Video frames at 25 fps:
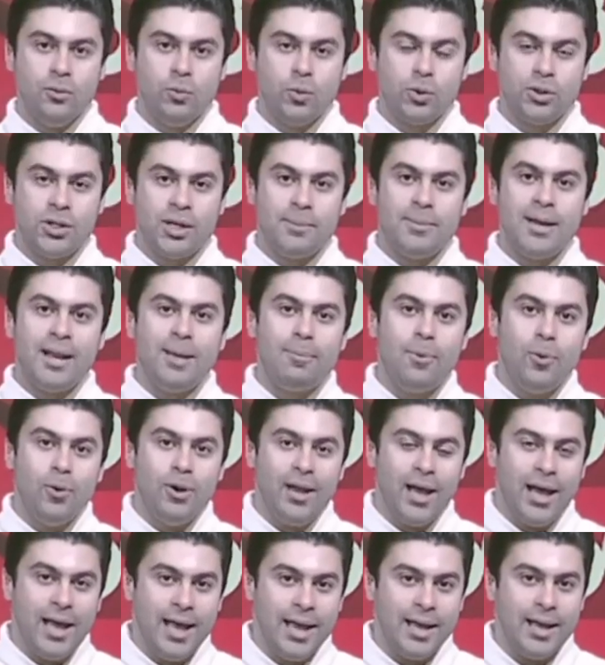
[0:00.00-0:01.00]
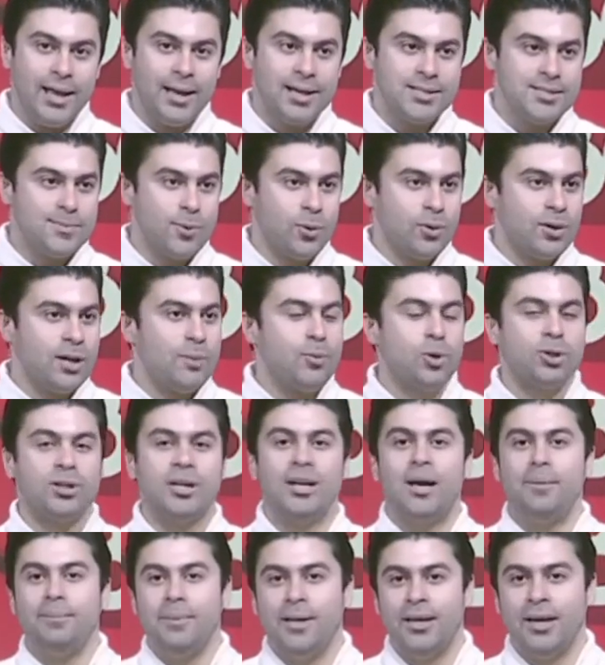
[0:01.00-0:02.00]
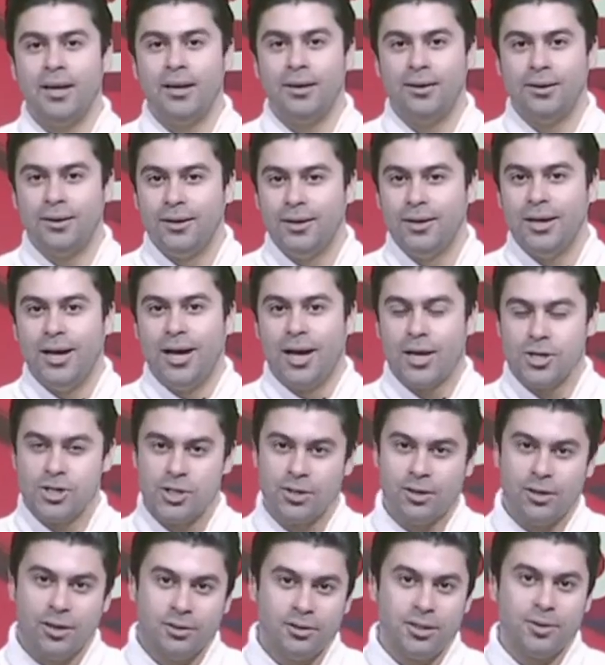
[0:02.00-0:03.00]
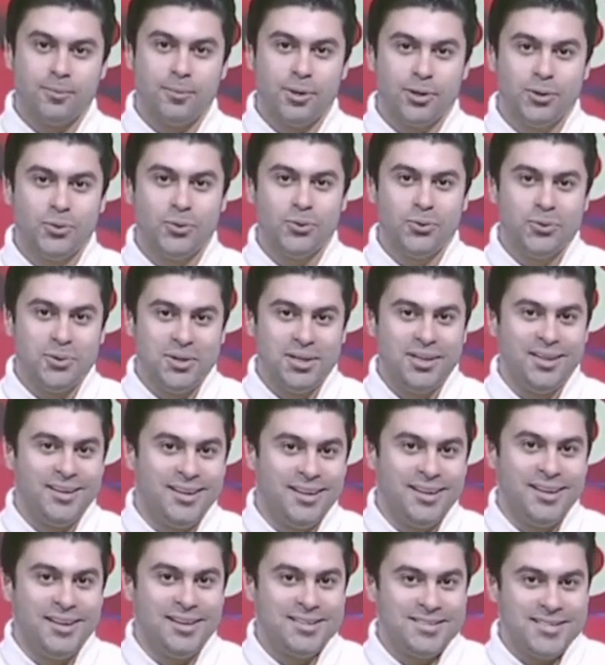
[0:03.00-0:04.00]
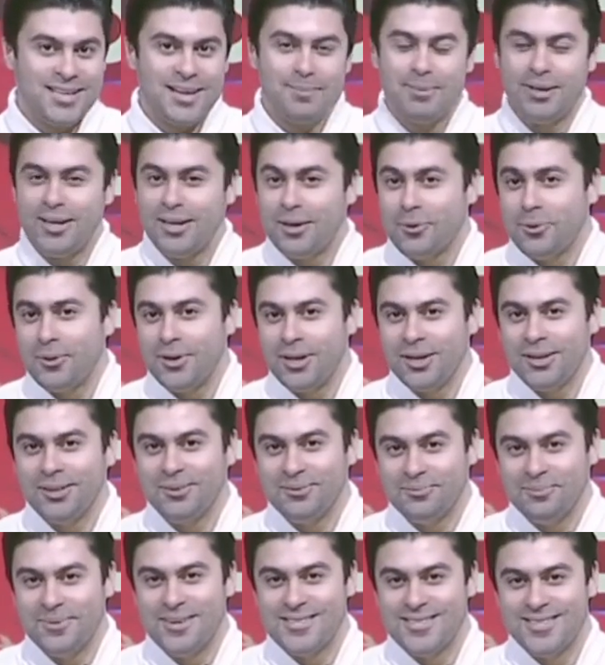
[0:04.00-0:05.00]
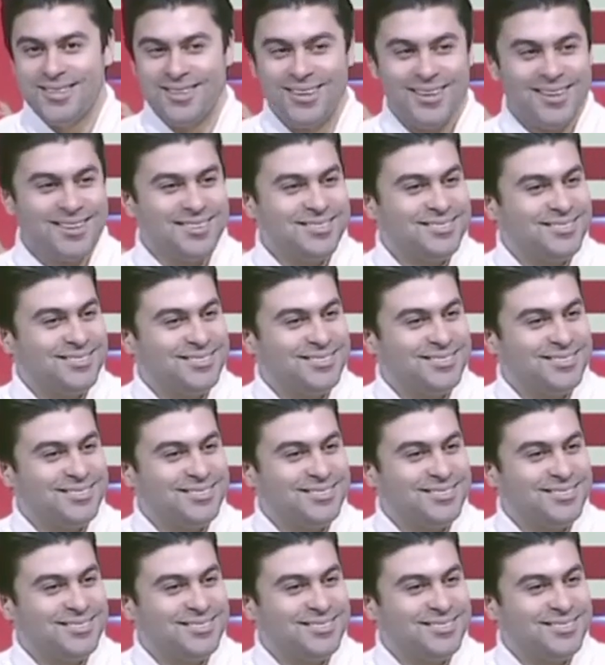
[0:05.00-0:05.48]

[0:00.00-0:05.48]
وطالما انا بقول حاجه لازم اكون انا مقتنع بيها عشان خاطر برضو السلامه لينا كلنا باذن الله